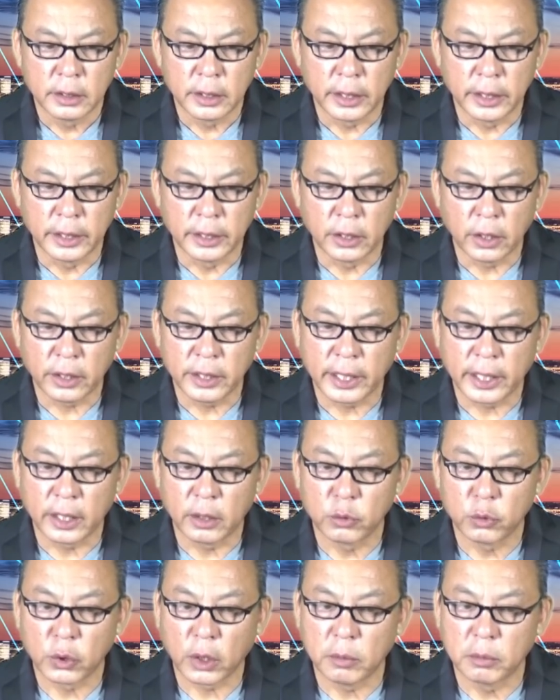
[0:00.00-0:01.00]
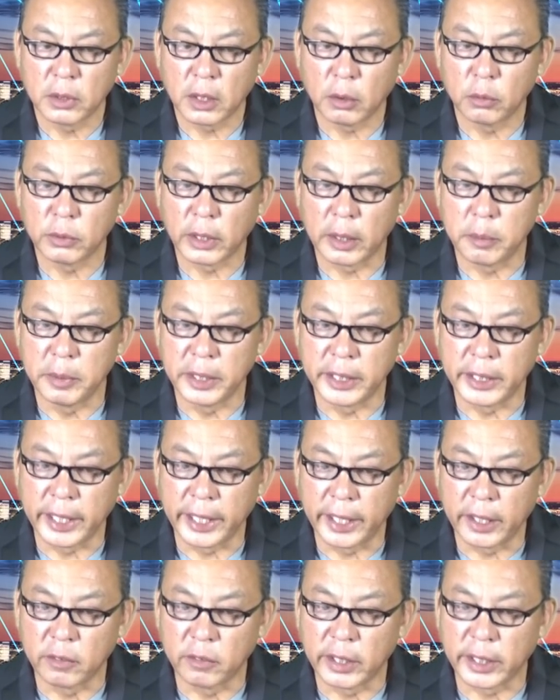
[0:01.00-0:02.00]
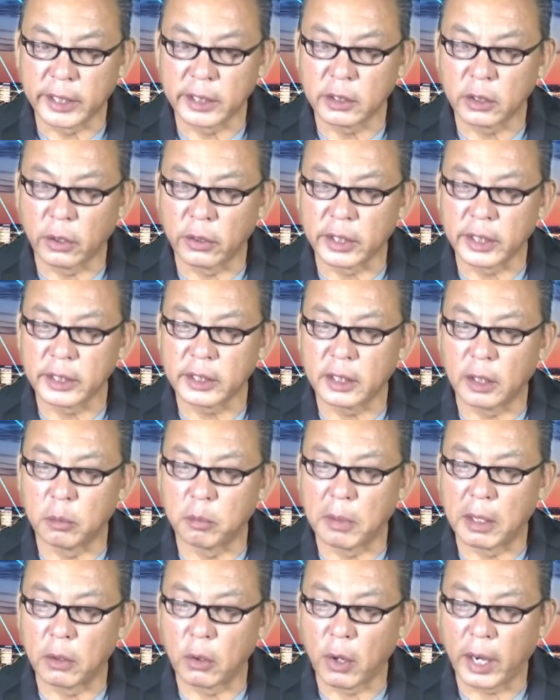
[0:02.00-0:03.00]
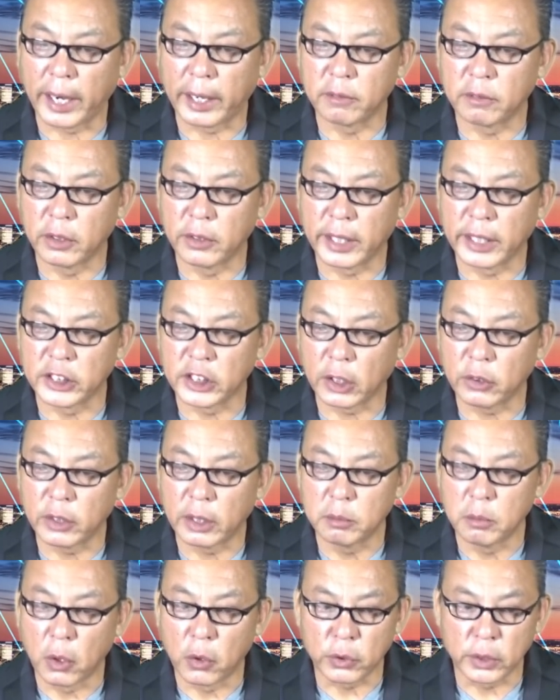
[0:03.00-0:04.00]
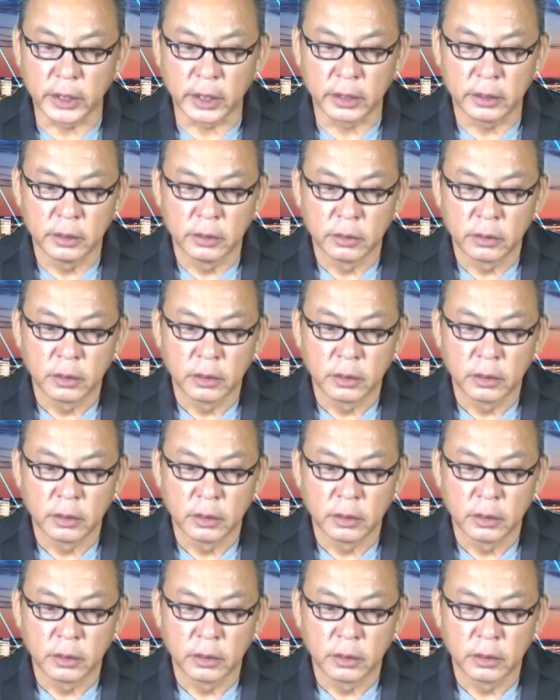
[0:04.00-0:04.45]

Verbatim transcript: thì nói rằng ông Trump không thể bị kiện về cái tội kích động bạo loạn vào ngày 6 tháng 1 được